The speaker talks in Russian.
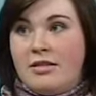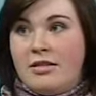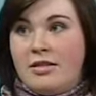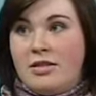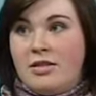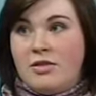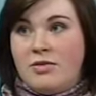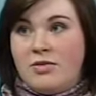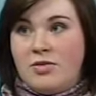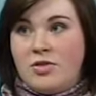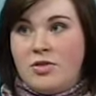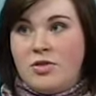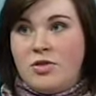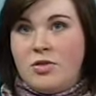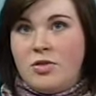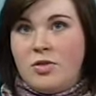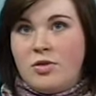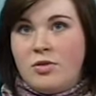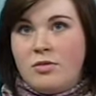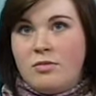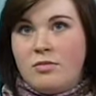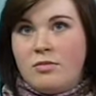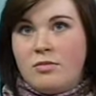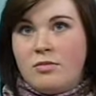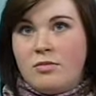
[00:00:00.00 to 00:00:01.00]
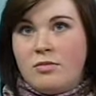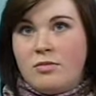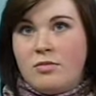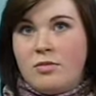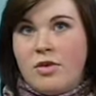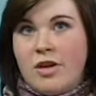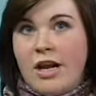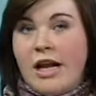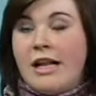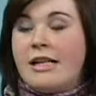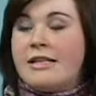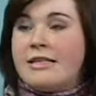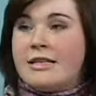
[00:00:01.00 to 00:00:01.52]
это все
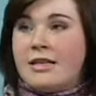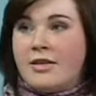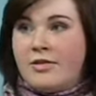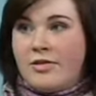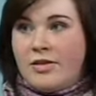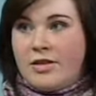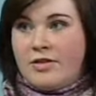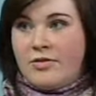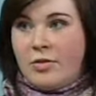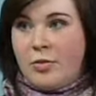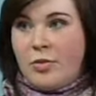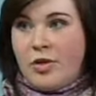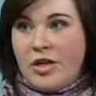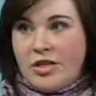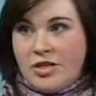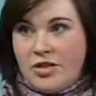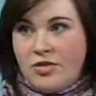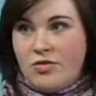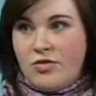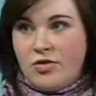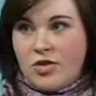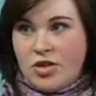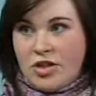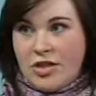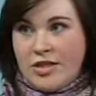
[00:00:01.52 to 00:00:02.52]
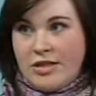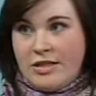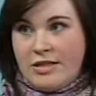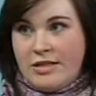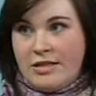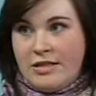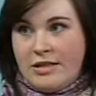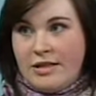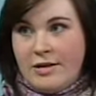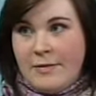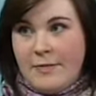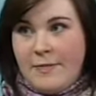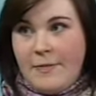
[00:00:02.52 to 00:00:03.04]
реализовать, воплотить в жизнь.
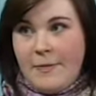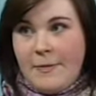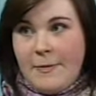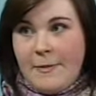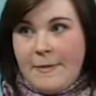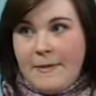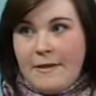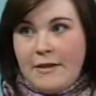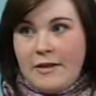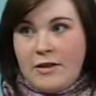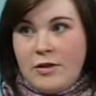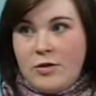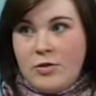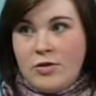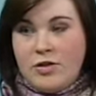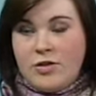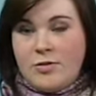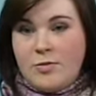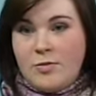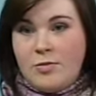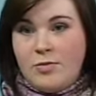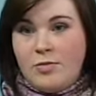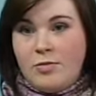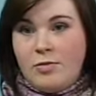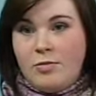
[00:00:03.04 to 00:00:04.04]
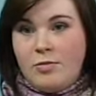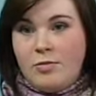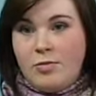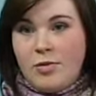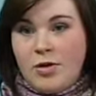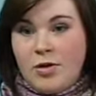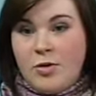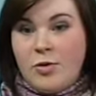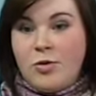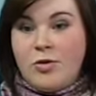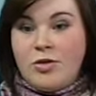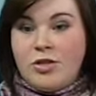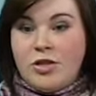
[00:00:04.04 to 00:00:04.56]
То есть
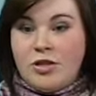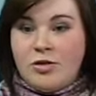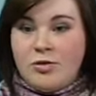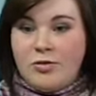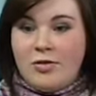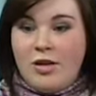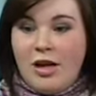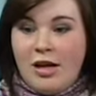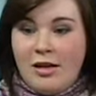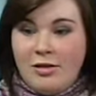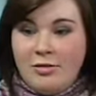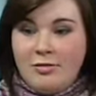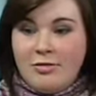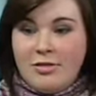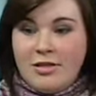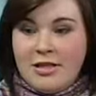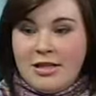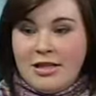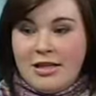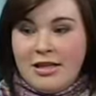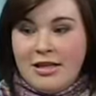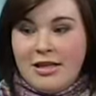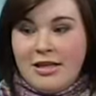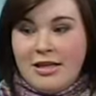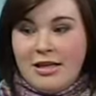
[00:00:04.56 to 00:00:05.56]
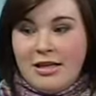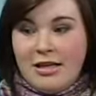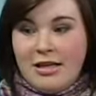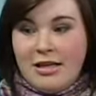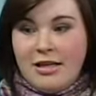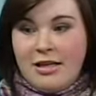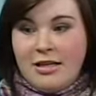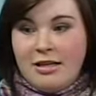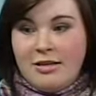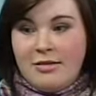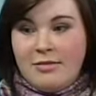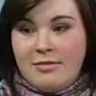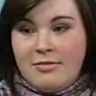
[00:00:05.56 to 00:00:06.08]
приходят туда люди
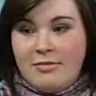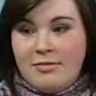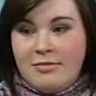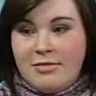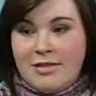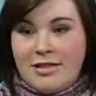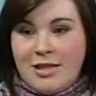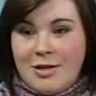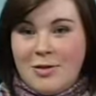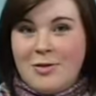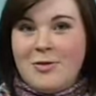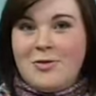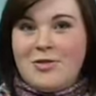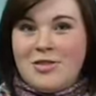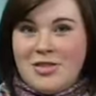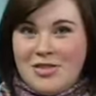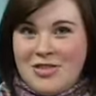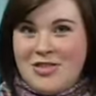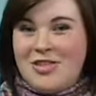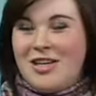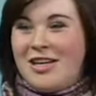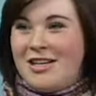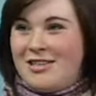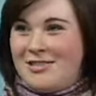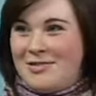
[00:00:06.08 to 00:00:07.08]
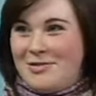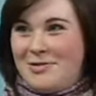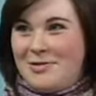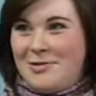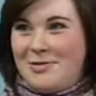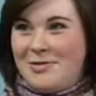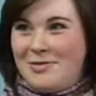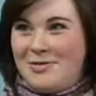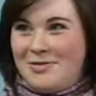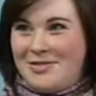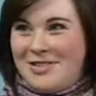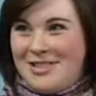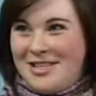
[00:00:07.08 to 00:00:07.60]
и становятся частью,
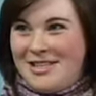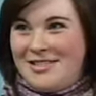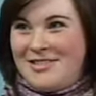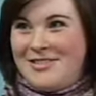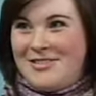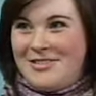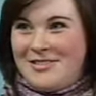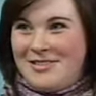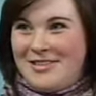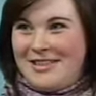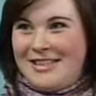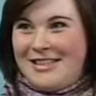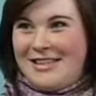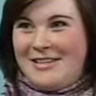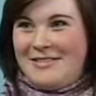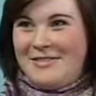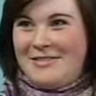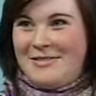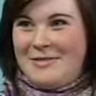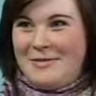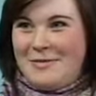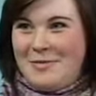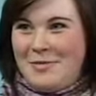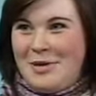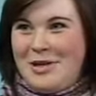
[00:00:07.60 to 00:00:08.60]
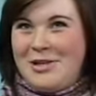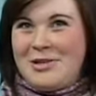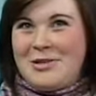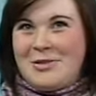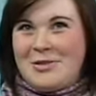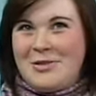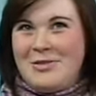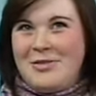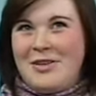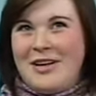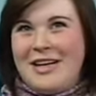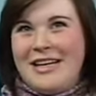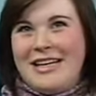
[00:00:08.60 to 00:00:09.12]
частью этого
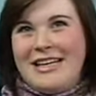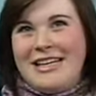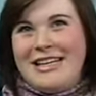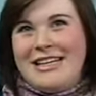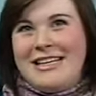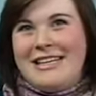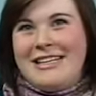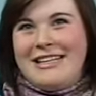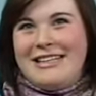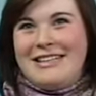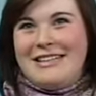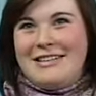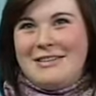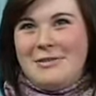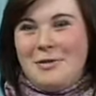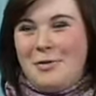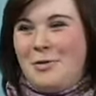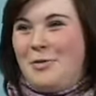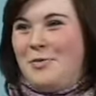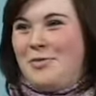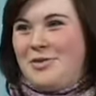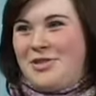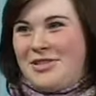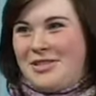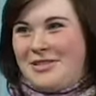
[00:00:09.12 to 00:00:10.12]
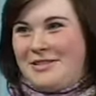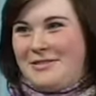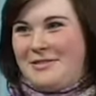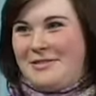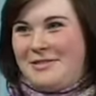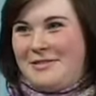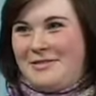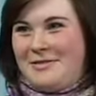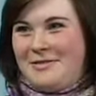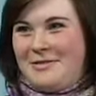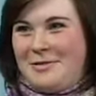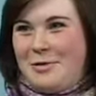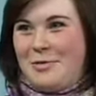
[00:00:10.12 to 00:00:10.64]
большого
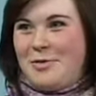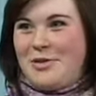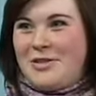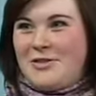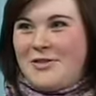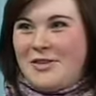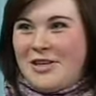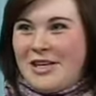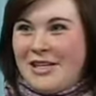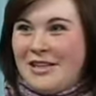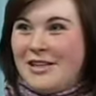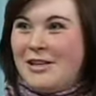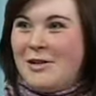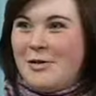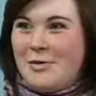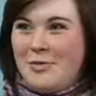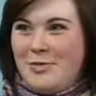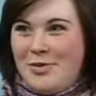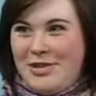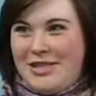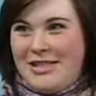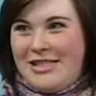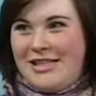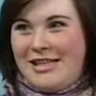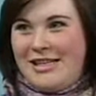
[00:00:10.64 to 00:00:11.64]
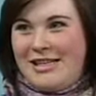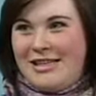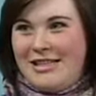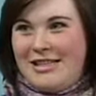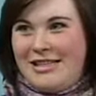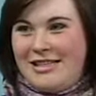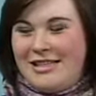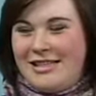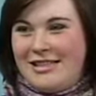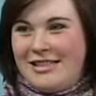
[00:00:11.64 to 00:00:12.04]
общества, общества кинолюбителей.